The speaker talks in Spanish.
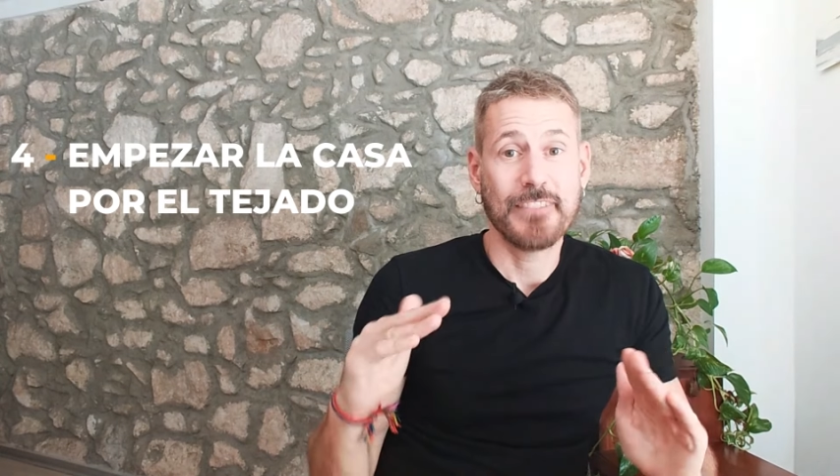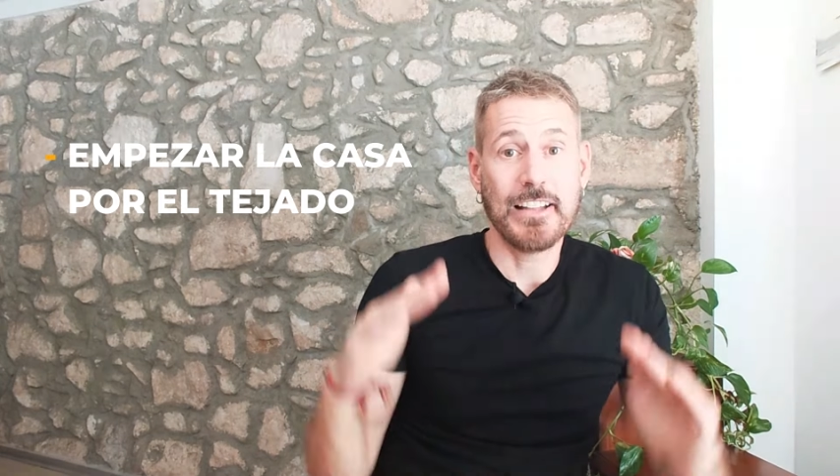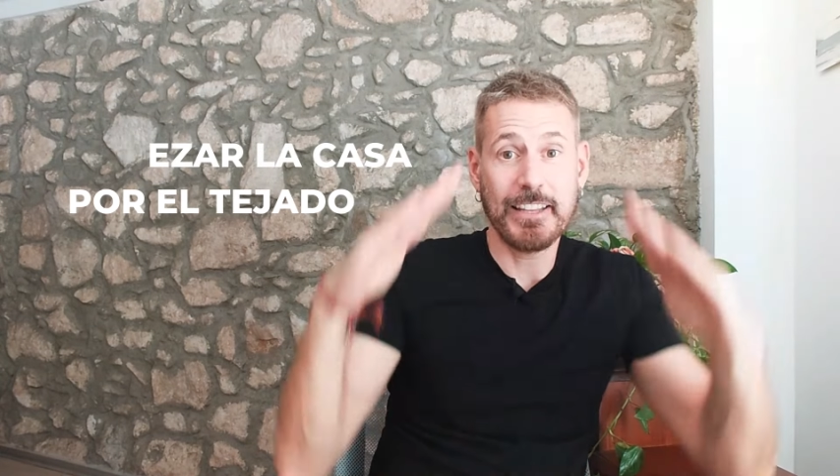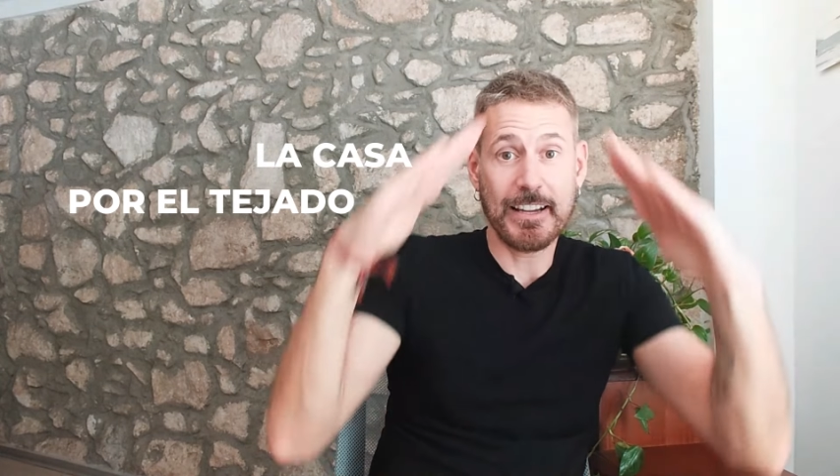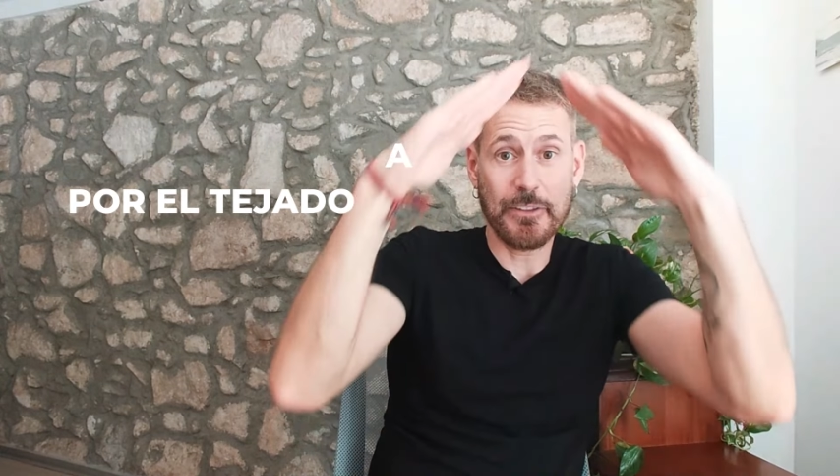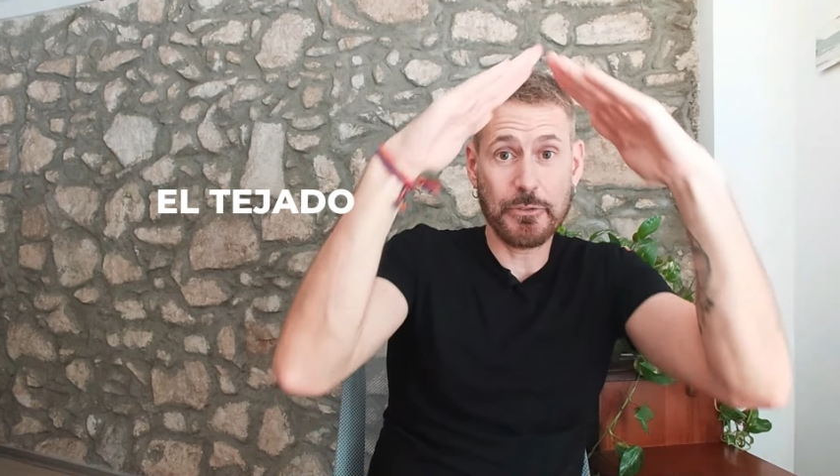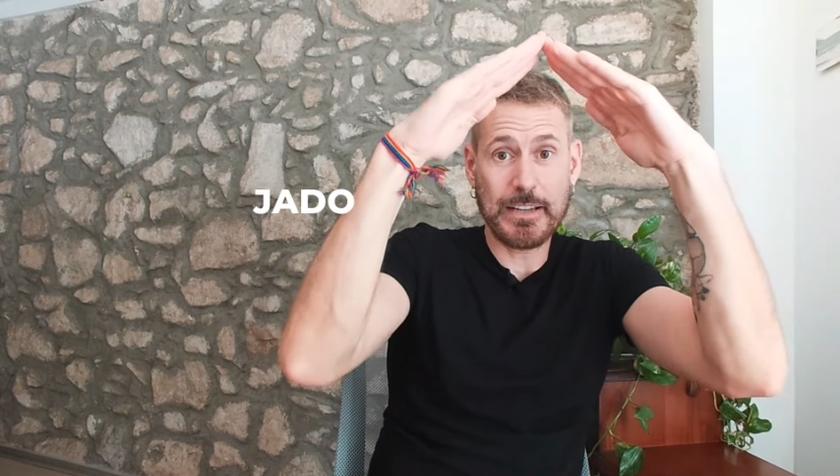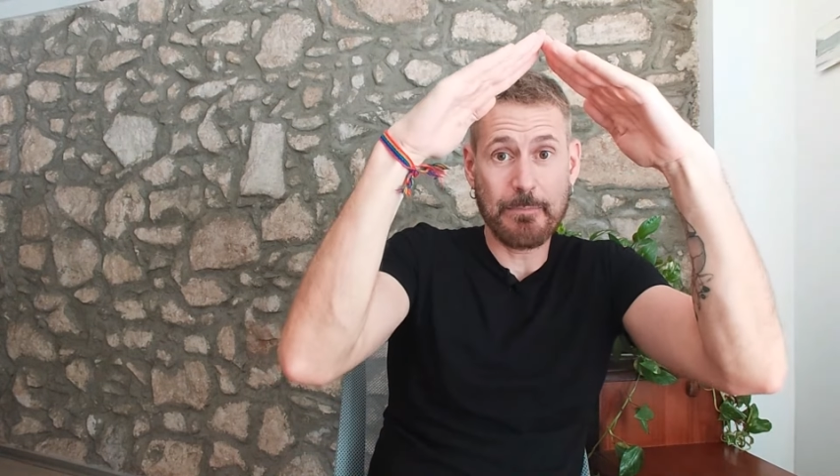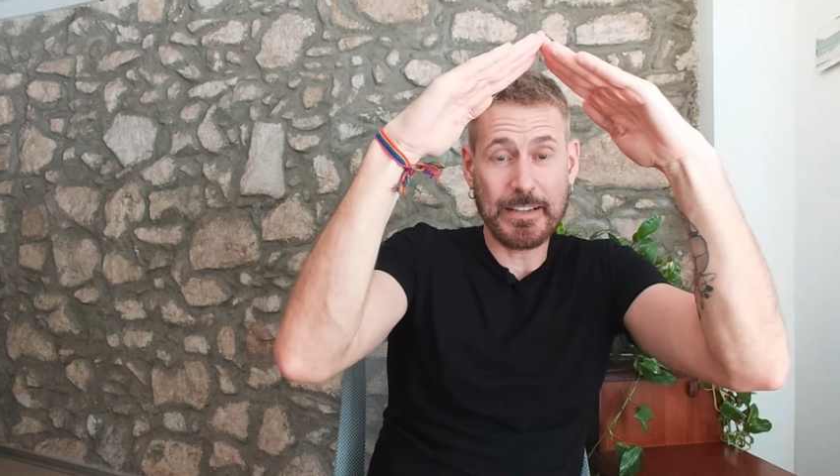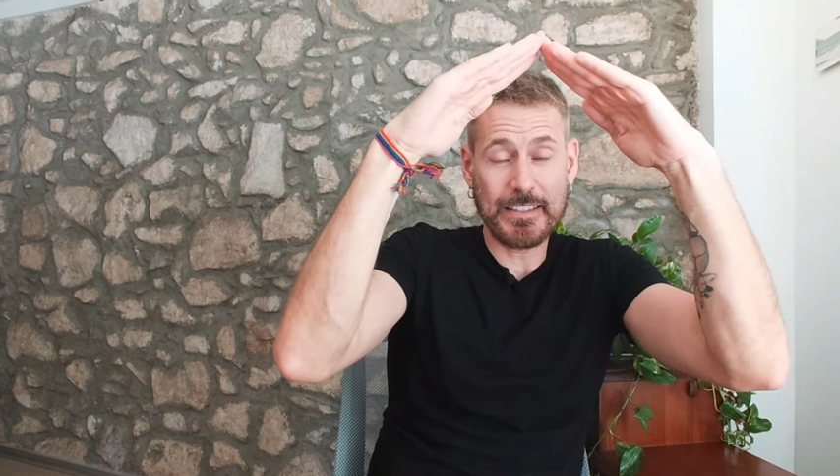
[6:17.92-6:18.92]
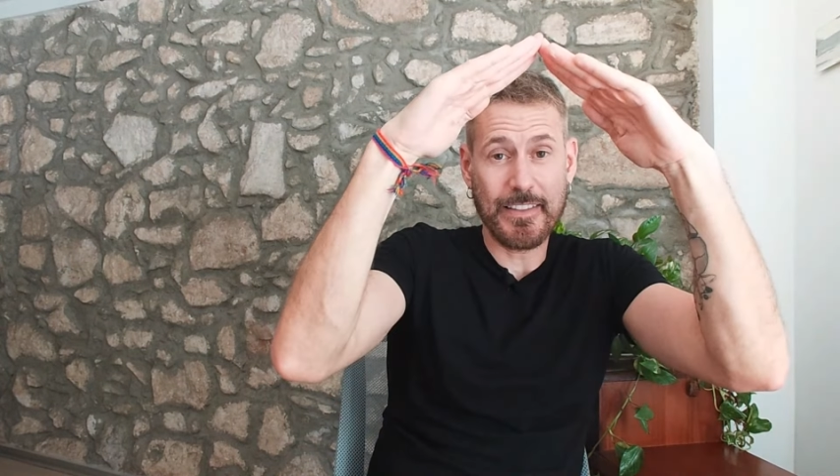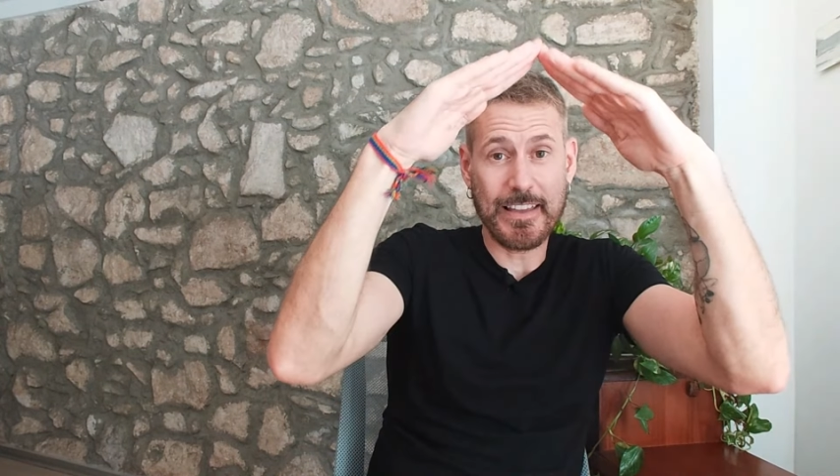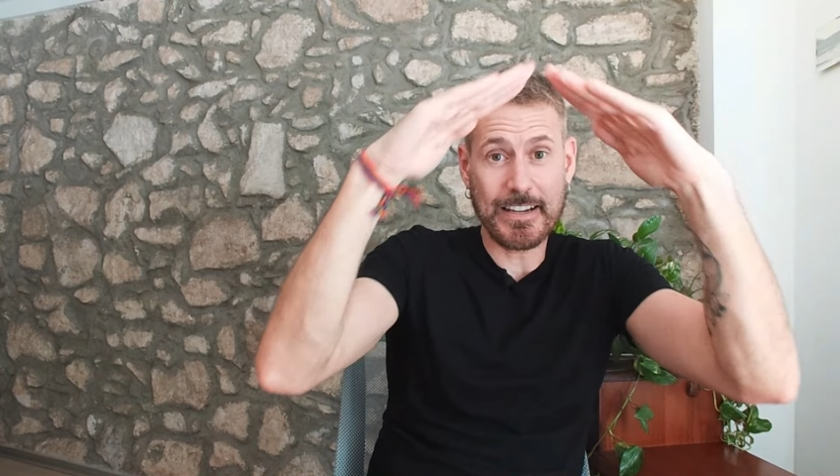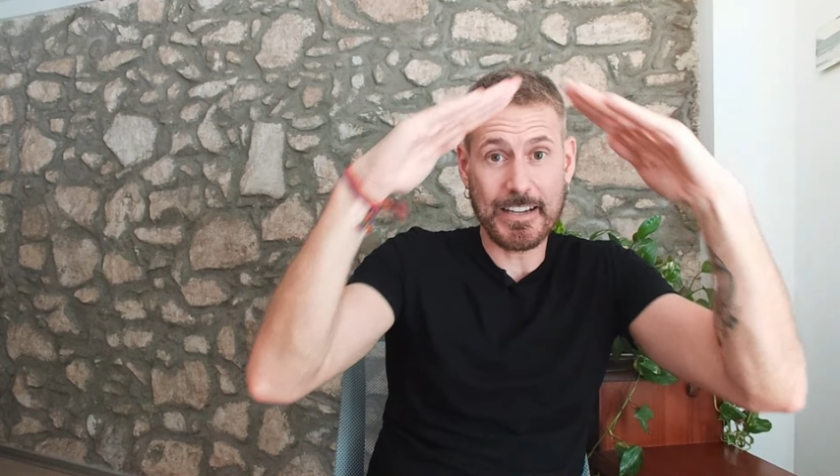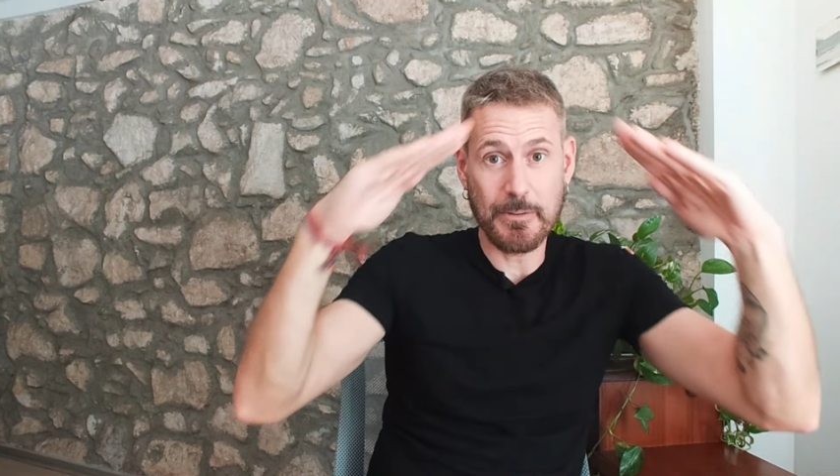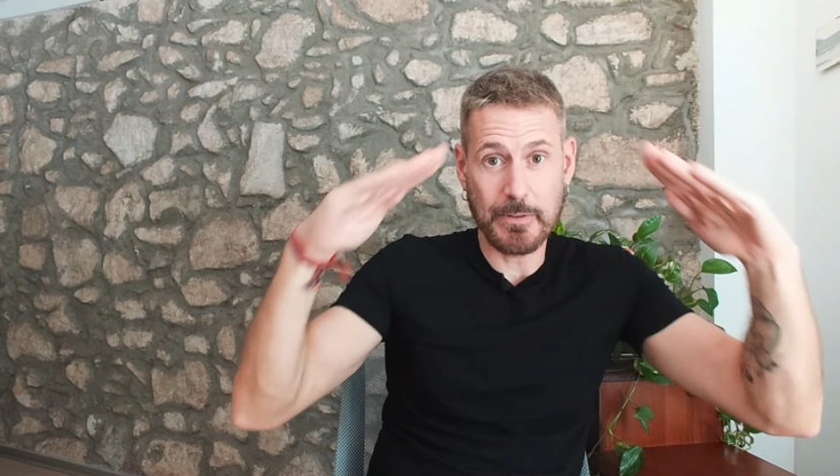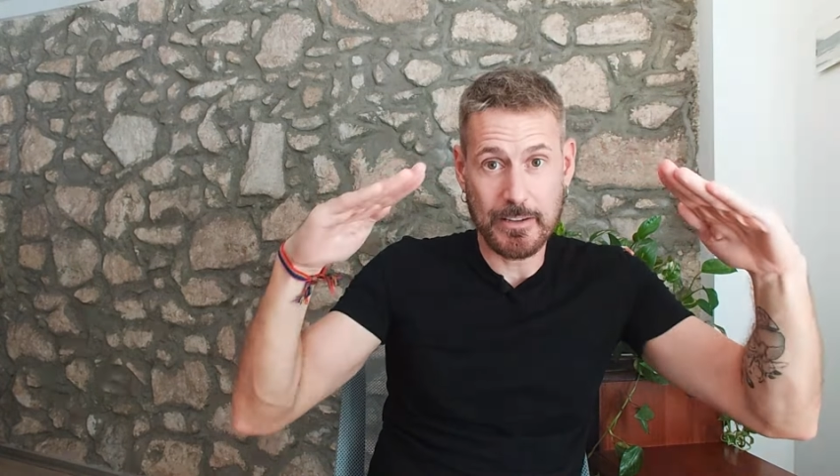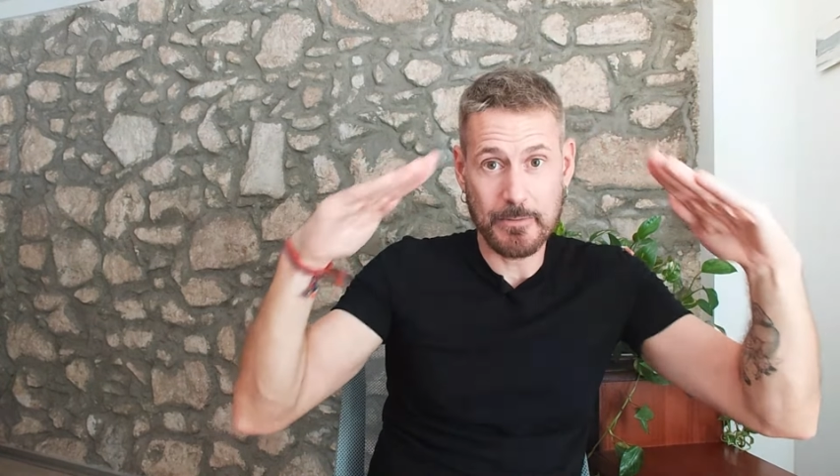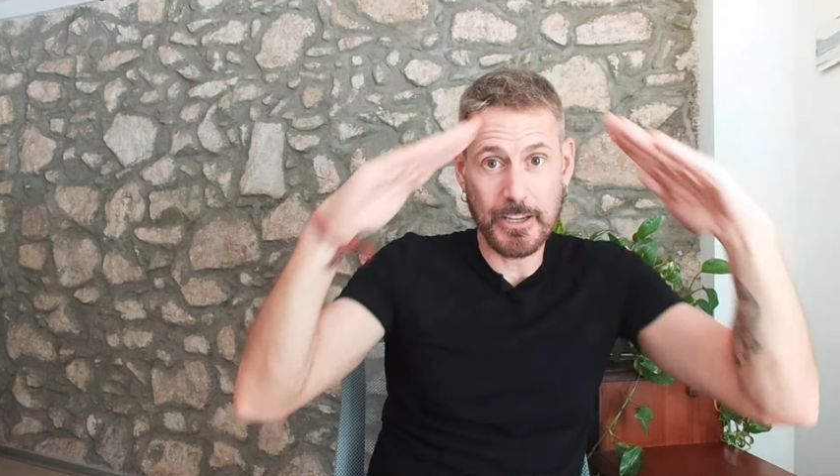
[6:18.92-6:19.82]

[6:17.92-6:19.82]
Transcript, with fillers: El tejado es la parte de arriba,